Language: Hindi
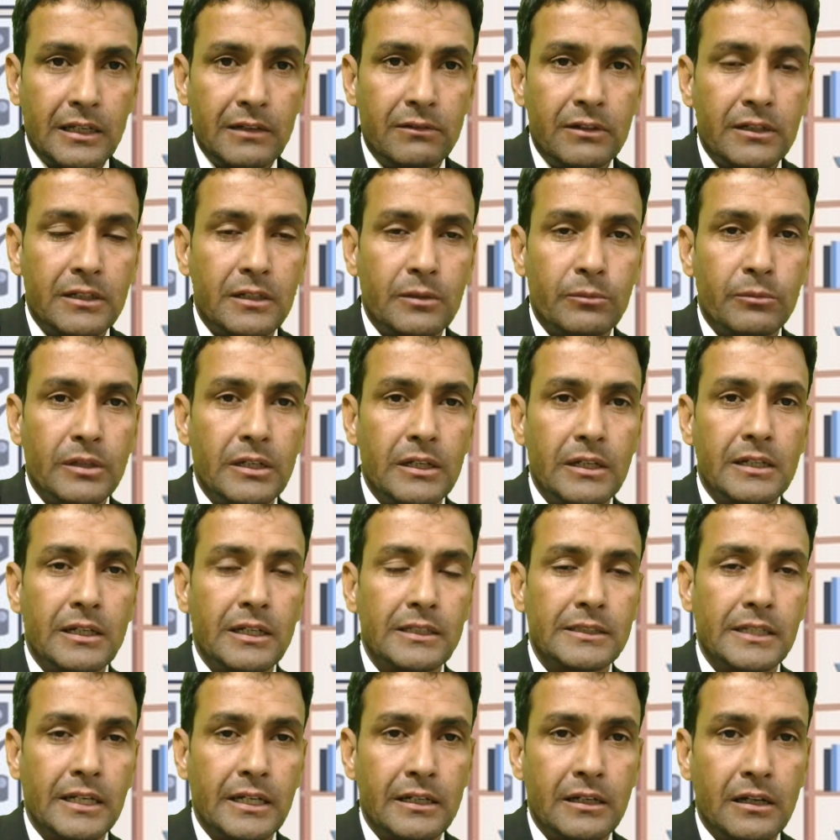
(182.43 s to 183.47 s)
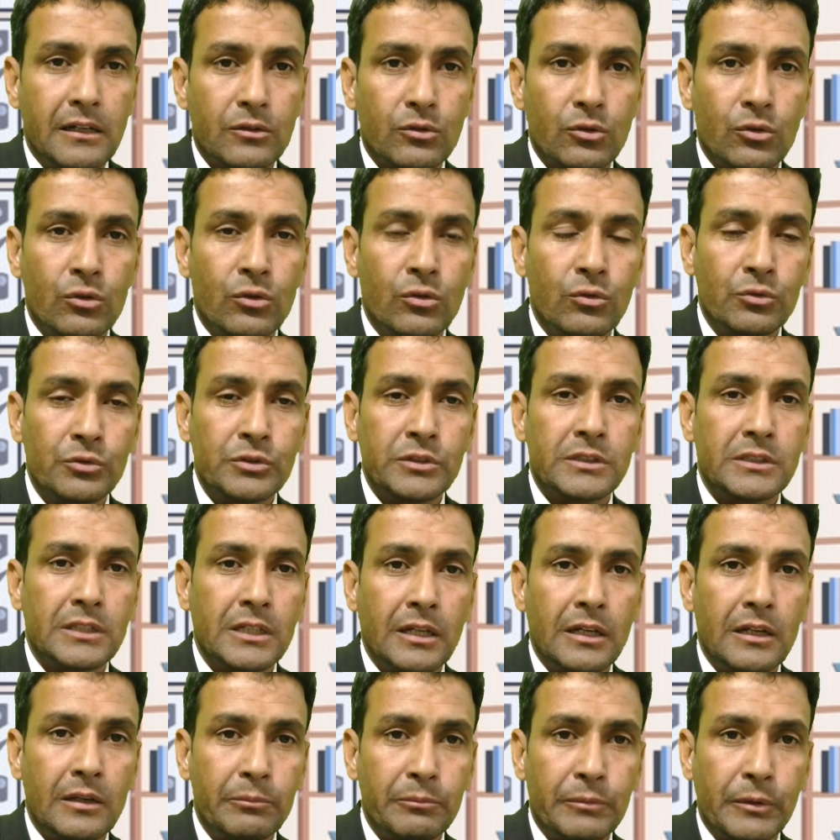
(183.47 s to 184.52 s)
खेवट नंबर लिखा जाएगा तो
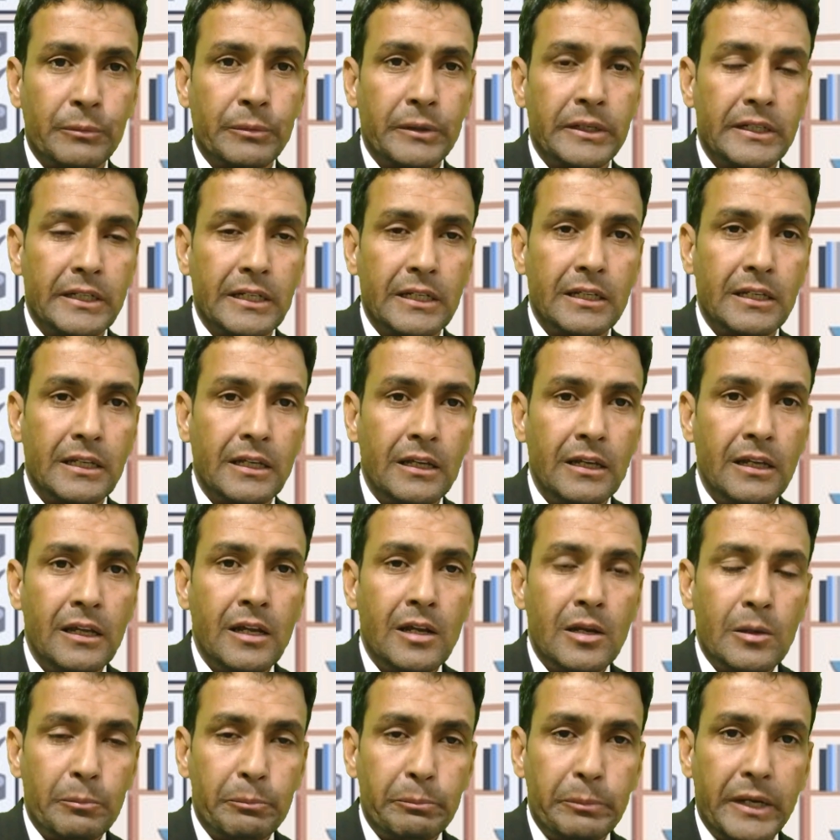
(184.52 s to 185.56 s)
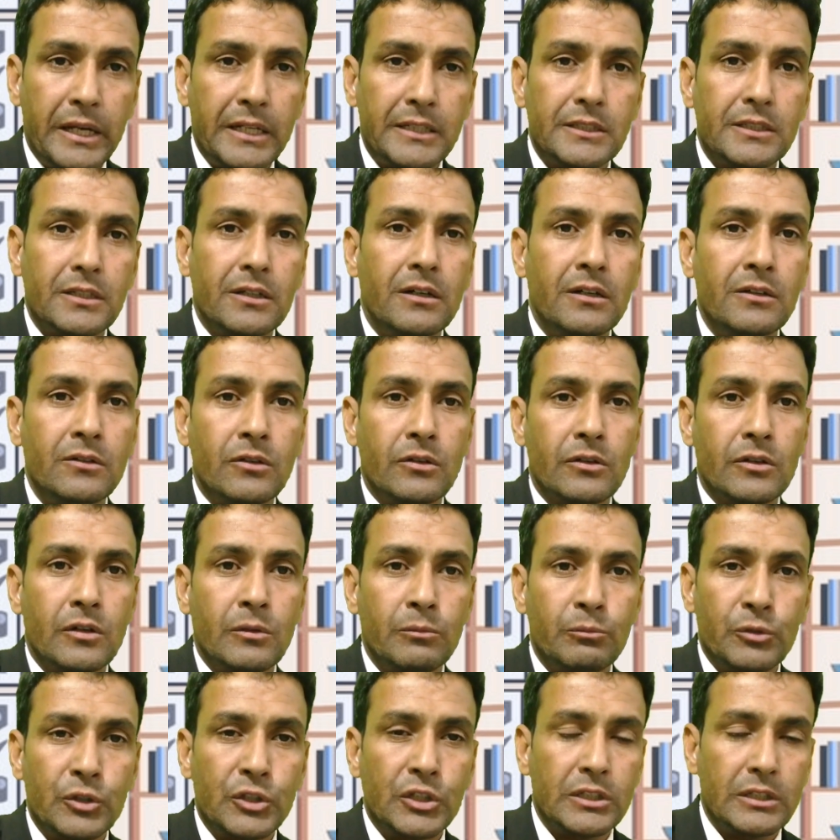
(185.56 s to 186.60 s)
उससे प्रॉपर्टी की पहचान होना
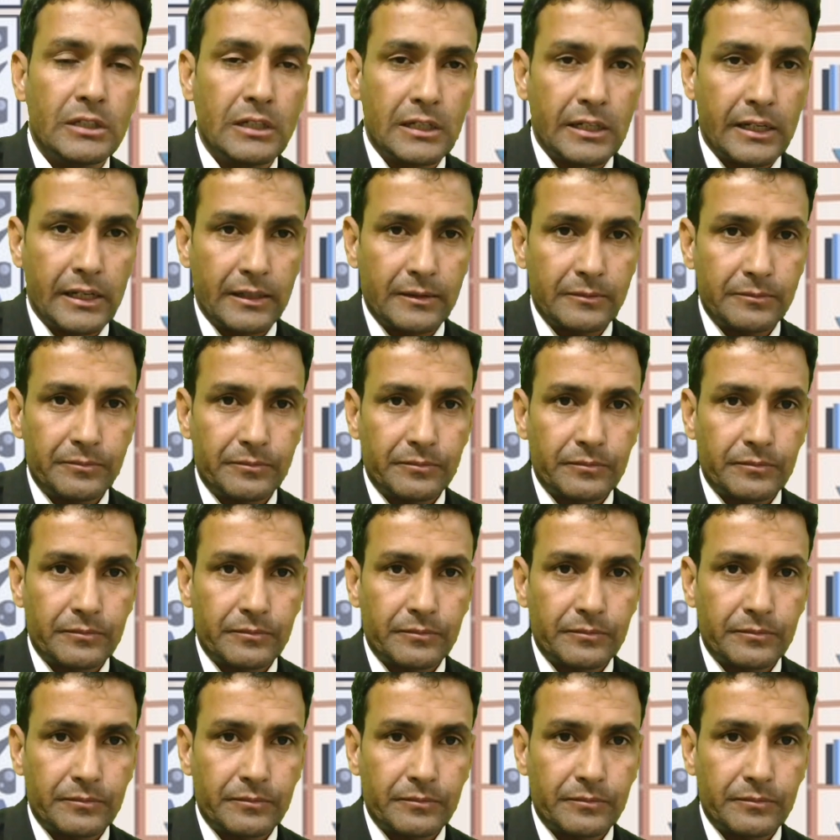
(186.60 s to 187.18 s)
मुश्किल है